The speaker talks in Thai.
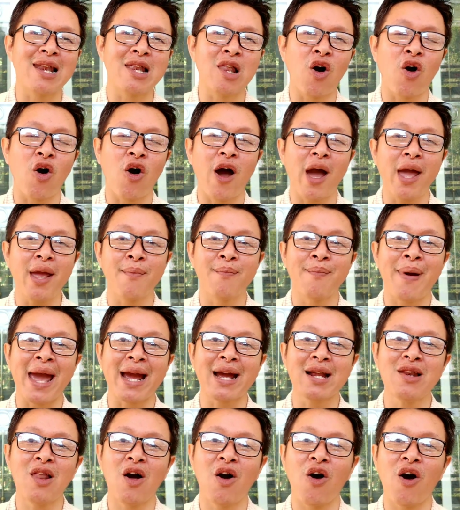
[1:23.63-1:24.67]
500แบง
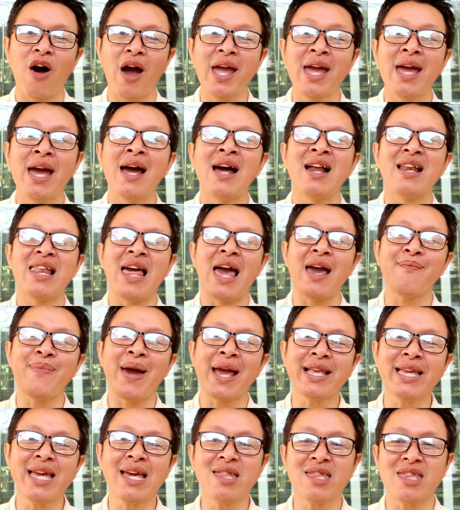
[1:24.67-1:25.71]
ค์100และแบ
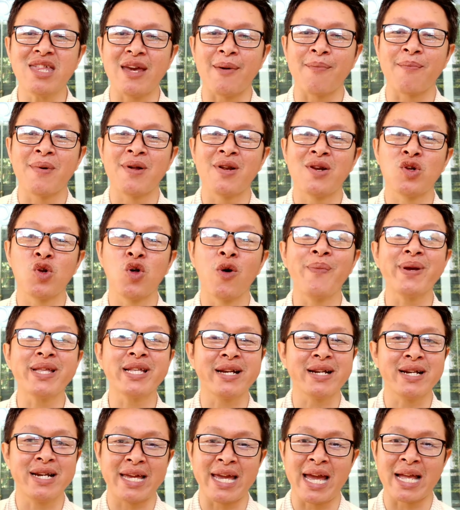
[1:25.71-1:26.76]
งค์20รวมไป
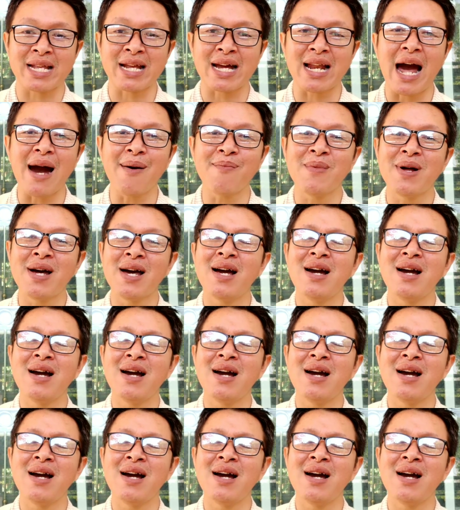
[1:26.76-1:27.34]
ถึงเหรียญครับ